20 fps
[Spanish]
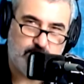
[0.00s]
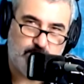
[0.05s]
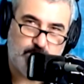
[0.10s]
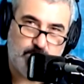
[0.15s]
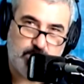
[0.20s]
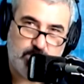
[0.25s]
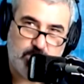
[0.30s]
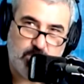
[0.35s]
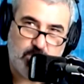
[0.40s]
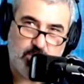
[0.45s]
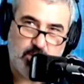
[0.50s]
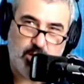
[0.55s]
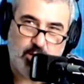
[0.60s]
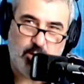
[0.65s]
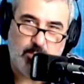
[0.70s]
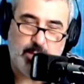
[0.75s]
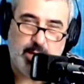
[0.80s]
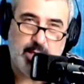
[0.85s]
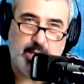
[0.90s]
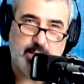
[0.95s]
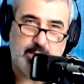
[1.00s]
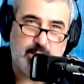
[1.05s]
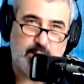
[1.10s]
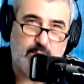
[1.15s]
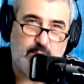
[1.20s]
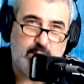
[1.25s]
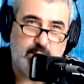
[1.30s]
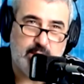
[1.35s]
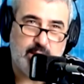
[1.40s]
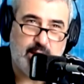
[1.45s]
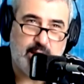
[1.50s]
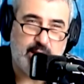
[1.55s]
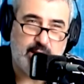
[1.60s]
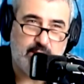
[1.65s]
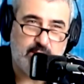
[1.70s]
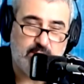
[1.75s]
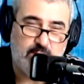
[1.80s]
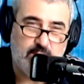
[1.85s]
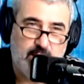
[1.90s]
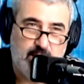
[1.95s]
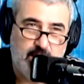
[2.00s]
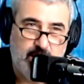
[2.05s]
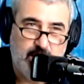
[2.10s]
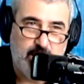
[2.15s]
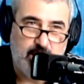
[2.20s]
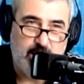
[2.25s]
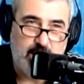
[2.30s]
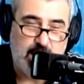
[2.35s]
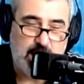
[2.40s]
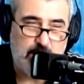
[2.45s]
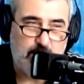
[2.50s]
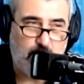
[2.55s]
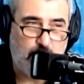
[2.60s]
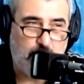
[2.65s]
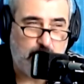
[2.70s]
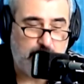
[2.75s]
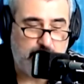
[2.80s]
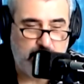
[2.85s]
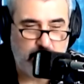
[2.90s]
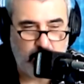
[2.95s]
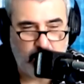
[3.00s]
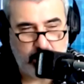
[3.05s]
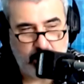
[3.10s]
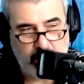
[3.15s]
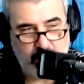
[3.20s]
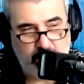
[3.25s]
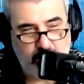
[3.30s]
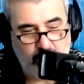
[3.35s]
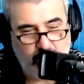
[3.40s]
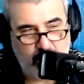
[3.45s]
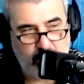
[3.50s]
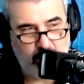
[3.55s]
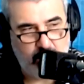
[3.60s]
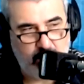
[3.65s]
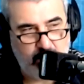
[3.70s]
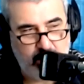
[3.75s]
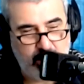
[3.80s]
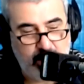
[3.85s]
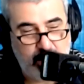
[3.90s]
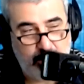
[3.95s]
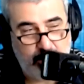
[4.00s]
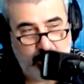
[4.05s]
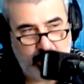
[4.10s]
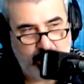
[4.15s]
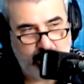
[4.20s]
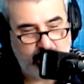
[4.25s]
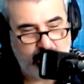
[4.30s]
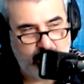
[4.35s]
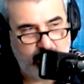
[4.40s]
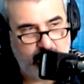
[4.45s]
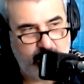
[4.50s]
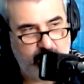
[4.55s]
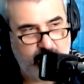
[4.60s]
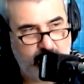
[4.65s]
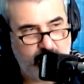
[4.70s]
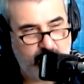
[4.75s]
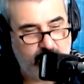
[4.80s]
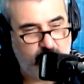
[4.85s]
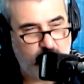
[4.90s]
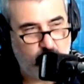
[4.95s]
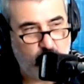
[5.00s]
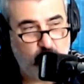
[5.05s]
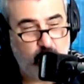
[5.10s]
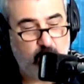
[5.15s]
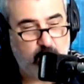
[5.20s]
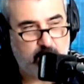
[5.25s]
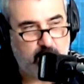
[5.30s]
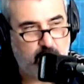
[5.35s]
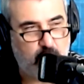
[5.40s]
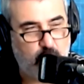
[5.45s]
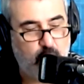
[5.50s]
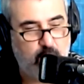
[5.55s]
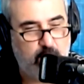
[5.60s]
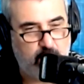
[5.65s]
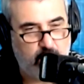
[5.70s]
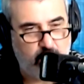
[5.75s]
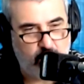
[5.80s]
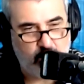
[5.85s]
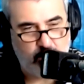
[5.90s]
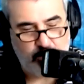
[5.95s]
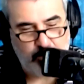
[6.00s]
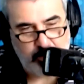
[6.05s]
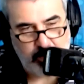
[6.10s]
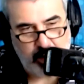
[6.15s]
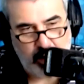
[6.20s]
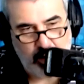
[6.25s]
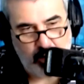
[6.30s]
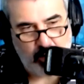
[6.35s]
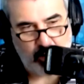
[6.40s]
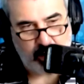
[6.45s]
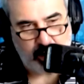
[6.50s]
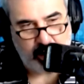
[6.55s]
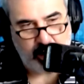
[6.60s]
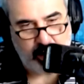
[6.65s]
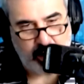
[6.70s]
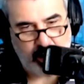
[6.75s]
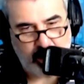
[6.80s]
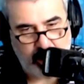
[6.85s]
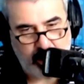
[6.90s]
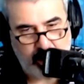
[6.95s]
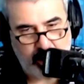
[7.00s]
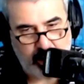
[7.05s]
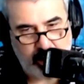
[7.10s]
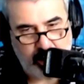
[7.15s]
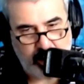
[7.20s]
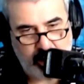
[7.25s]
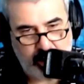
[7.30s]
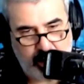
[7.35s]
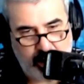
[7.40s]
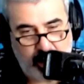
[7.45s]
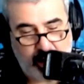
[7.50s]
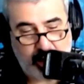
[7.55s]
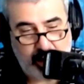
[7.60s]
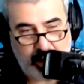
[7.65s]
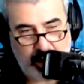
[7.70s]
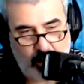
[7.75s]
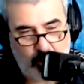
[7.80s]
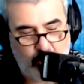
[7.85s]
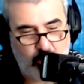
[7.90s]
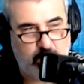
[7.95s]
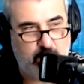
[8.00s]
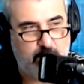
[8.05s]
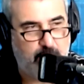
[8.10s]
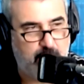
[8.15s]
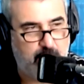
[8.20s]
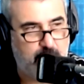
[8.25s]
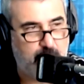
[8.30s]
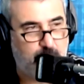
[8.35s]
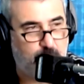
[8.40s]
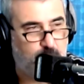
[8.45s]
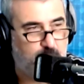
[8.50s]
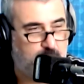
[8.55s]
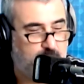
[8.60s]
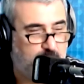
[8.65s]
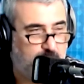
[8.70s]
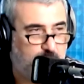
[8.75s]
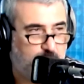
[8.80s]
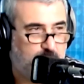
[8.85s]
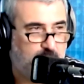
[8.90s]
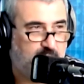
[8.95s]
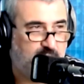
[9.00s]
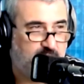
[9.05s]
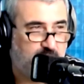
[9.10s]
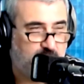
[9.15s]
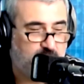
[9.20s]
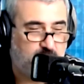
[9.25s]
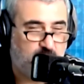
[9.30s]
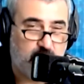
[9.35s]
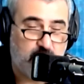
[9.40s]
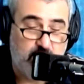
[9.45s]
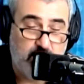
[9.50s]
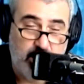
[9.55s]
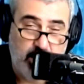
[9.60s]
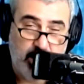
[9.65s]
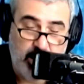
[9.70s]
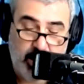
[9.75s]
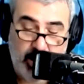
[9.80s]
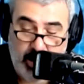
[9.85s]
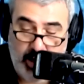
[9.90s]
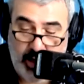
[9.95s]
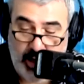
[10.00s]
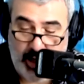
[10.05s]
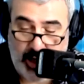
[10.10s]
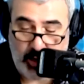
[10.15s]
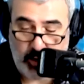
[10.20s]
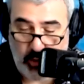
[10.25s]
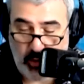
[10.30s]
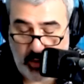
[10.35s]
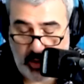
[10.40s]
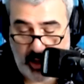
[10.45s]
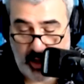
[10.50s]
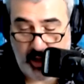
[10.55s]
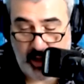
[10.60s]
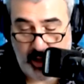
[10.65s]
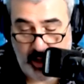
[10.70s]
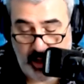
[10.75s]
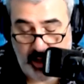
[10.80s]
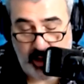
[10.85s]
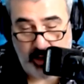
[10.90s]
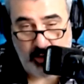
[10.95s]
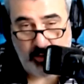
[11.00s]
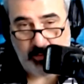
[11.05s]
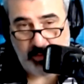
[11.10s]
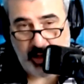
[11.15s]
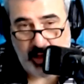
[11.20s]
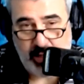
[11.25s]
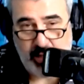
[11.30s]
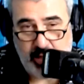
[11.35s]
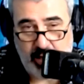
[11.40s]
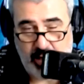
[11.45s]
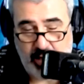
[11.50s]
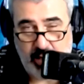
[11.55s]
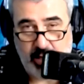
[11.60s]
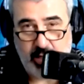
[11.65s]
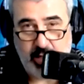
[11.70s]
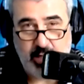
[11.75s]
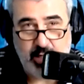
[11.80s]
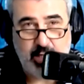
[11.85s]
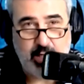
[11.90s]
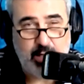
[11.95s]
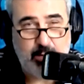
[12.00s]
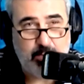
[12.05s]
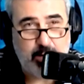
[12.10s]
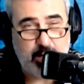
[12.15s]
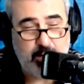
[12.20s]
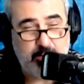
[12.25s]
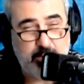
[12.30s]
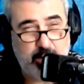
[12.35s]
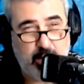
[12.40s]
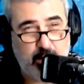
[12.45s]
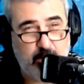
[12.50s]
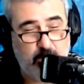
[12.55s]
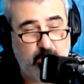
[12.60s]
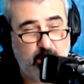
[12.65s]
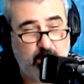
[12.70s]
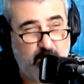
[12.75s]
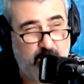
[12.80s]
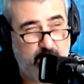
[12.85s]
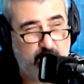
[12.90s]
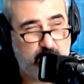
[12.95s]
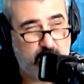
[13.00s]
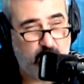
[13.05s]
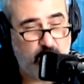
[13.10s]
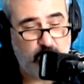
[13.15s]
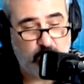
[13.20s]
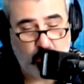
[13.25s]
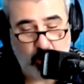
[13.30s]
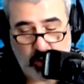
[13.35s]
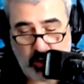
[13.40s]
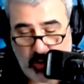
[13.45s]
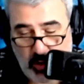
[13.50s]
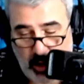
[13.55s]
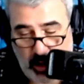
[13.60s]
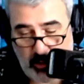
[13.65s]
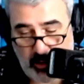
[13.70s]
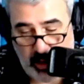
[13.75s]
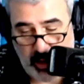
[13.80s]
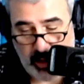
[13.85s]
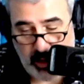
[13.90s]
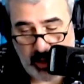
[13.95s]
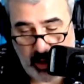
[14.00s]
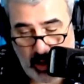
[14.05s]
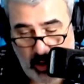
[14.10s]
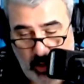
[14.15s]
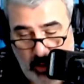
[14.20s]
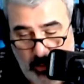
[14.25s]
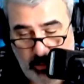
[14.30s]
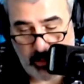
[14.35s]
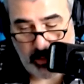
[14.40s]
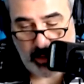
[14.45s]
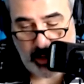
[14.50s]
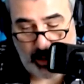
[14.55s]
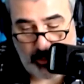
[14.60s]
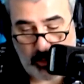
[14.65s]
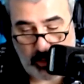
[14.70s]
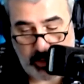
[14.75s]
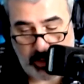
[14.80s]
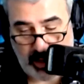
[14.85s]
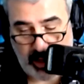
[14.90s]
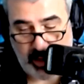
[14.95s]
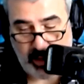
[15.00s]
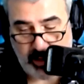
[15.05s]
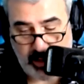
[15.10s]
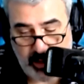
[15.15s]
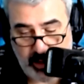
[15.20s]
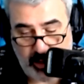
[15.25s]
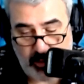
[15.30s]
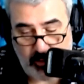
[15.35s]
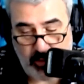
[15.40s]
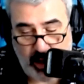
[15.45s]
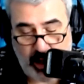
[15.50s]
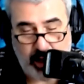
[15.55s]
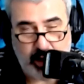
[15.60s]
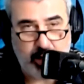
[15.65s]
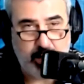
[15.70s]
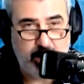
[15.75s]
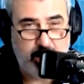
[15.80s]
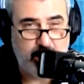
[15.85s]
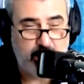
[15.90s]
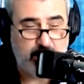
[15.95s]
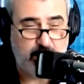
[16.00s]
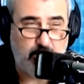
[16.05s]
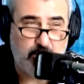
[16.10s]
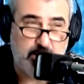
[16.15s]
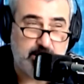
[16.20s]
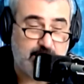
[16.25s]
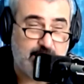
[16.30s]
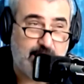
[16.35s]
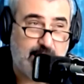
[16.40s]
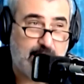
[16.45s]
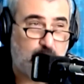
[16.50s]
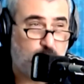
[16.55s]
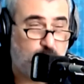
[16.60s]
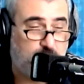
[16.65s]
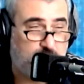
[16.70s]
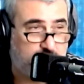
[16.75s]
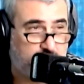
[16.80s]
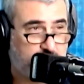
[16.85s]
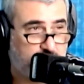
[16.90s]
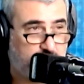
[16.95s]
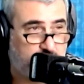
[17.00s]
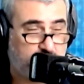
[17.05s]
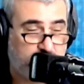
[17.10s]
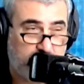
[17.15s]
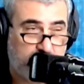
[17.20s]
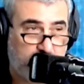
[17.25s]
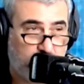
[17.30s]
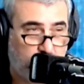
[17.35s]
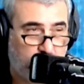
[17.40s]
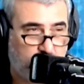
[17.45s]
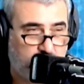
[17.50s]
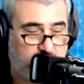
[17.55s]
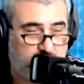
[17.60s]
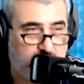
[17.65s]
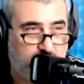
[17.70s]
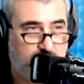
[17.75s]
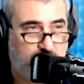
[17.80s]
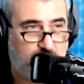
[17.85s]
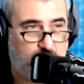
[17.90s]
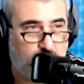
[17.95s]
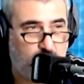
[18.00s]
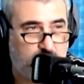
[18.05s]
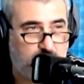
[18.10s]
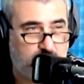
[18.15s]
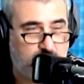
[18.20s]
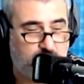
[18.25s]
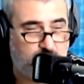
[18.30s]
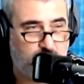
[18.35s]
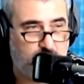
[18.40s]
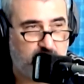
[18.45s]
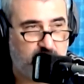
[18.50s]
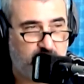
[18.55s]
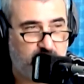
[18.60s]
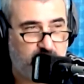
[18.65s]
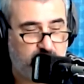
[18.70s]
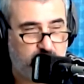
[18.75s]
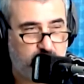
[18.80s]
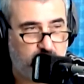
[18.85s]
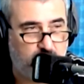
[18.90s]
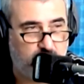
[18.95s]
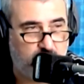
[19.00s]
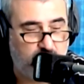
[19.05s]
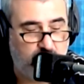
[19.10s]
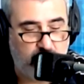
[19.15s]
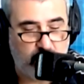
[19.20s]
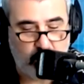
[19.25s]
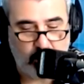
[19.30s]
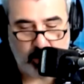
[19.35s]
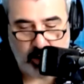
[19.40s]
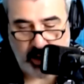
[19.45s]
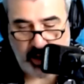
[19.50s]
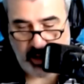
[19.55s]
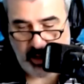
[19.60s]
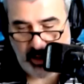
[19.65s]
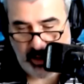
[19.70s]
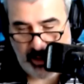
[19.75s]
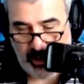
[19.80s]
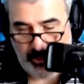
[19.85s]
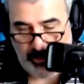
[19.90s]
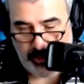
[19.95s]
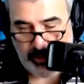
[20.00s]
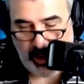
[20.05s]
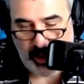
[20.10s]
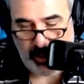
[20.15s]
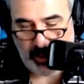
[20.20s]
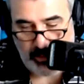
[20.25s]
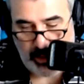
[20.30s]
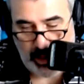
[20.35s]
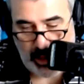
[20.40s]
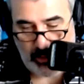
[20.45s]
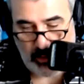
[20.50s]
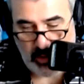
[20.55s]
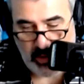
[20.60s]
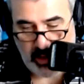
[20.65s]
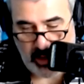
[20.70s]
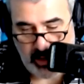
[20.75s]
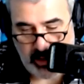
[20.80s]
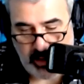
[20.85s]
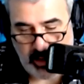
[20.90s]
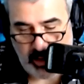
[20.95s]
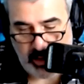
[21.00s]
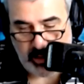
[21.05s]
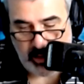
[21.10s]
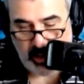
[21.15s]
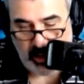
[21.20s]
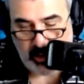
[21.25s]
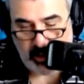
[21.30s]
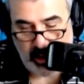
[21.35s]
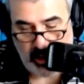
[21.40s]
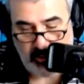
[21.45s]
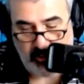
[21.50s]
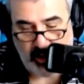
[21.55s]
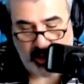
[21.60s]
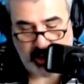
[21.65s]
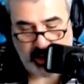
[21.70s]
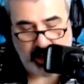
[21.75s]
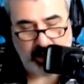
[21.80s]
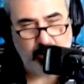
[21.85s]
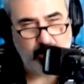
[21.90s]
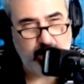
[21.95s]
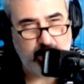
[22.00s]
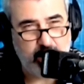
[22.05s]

Yo tengo más de 50 años y hemos vivido esta situación y la verdad que este, solo el recuerdo de lo que, ha quedado en este país después de la hiperinflación asusta. Y, nombraste y dijiste la palabrita de hiperinflación dos o tres veces. Digo, la posibilidad de una, creo que sería la cuarta, creo, que sería la cuarta hiperinflación en la historia, eh, ¿para vos es, es, es factible?